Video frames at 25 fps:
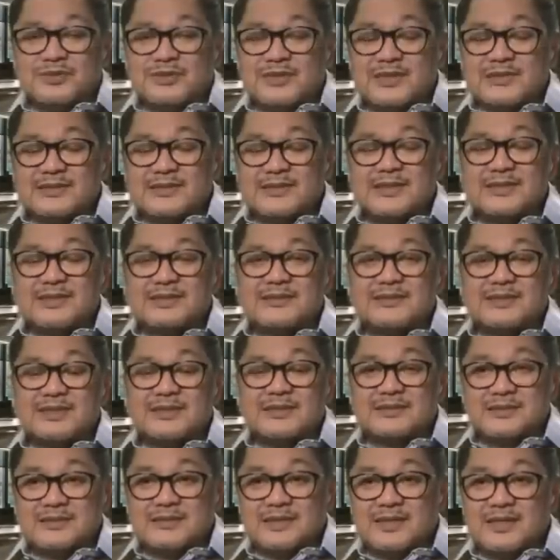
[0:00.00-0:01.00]
satgas
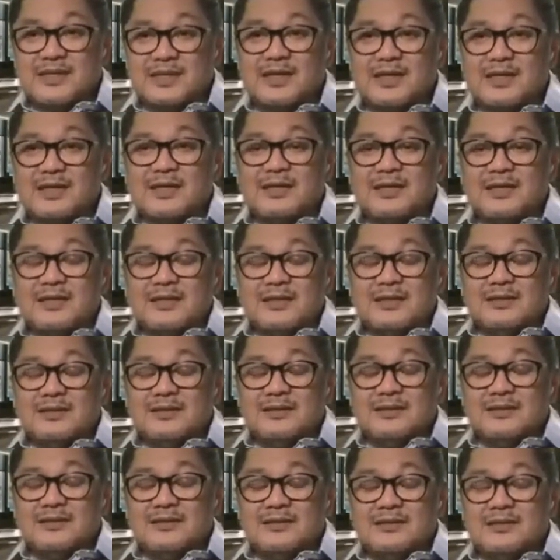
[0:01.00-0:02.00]
saja.
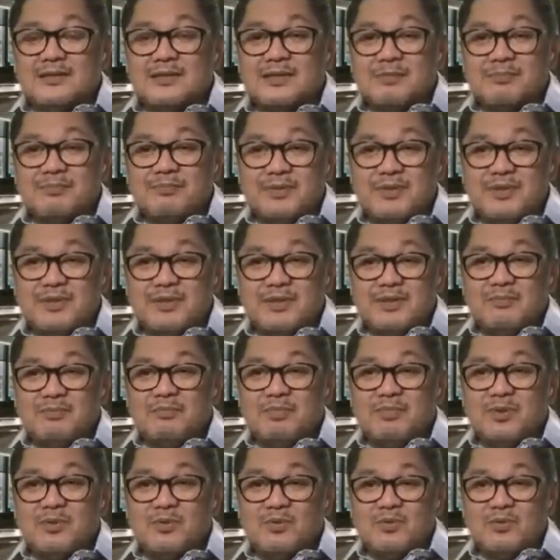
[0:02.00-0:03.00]
Tetapi
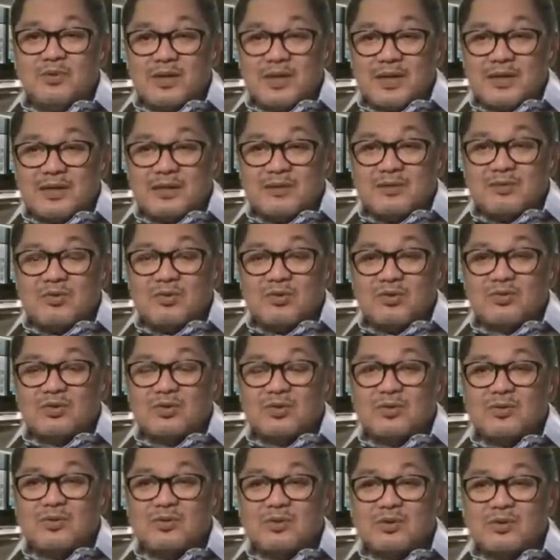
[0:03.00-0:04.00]
diperlukan
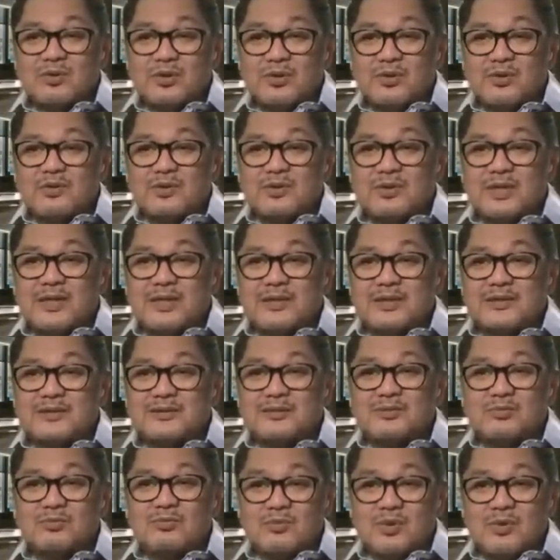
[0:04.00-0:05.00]
gotong royong dari
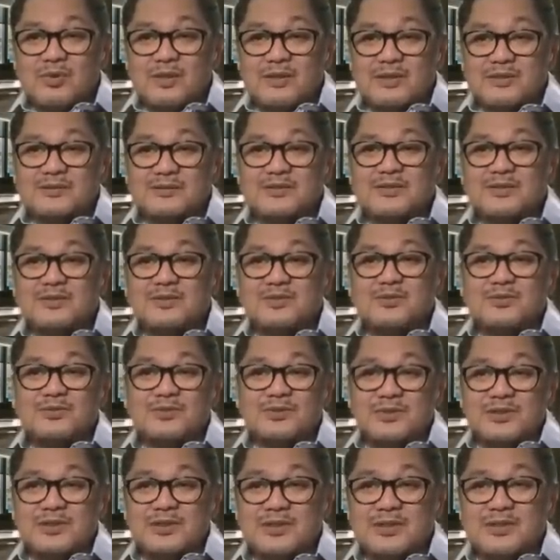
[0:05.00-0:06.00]
semua
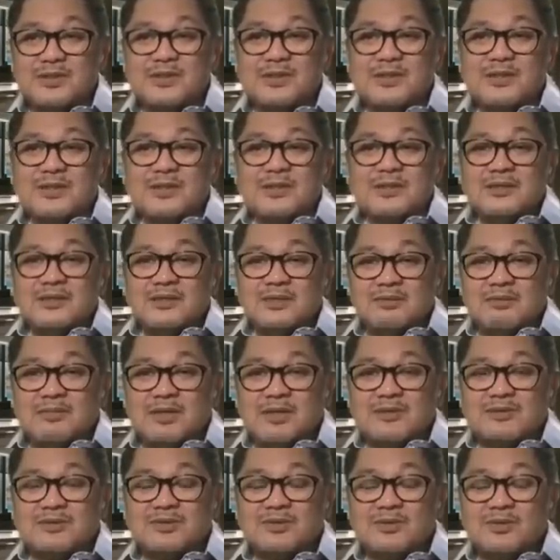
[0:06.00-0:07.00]
institusi
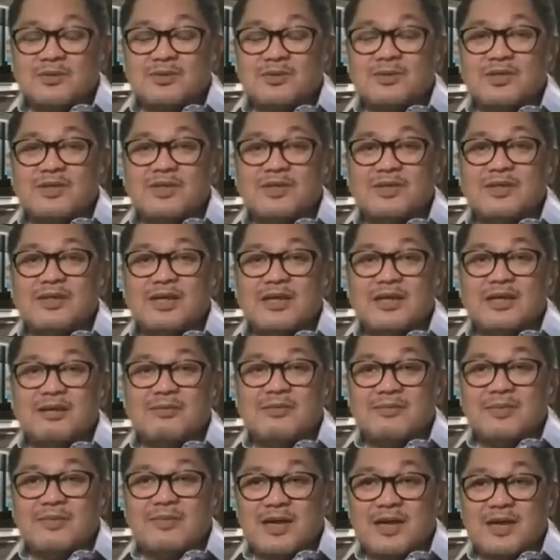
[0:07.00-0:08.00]
termasuk di
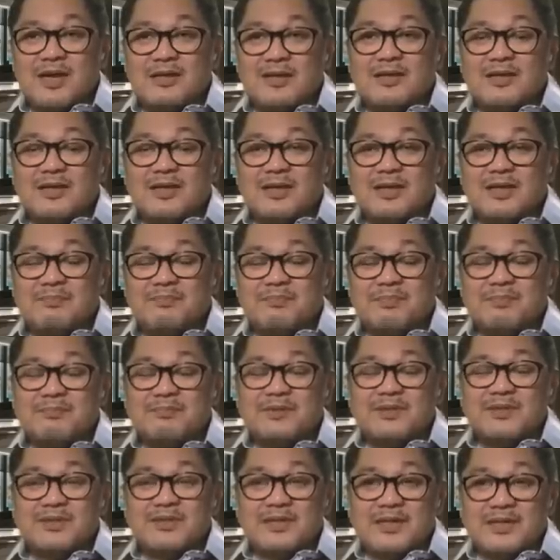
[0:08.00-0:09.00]
dalamnya adalah
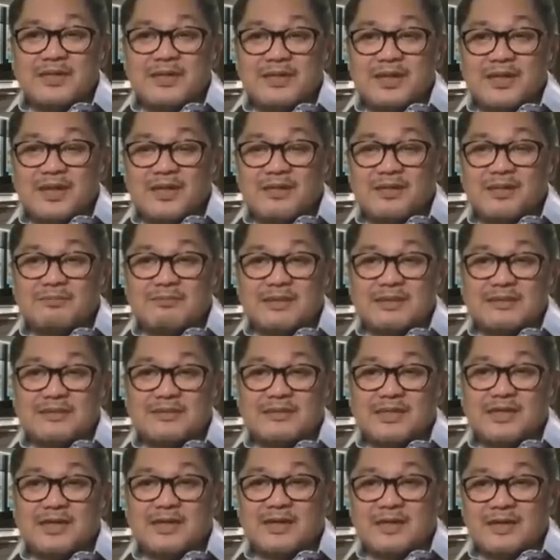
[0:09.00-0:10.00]
pemberdayaan
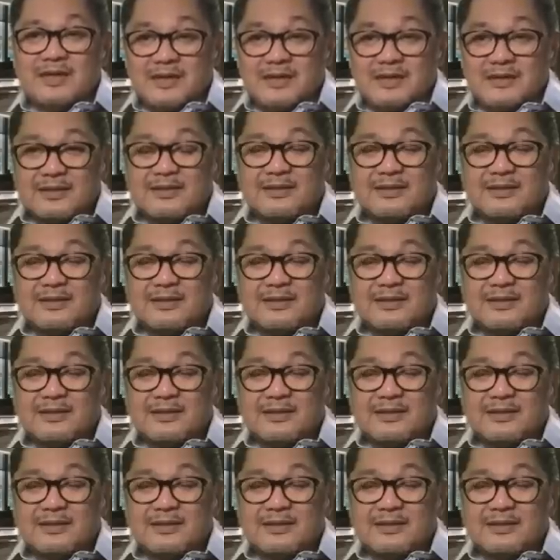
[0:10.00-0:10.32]
masyarakat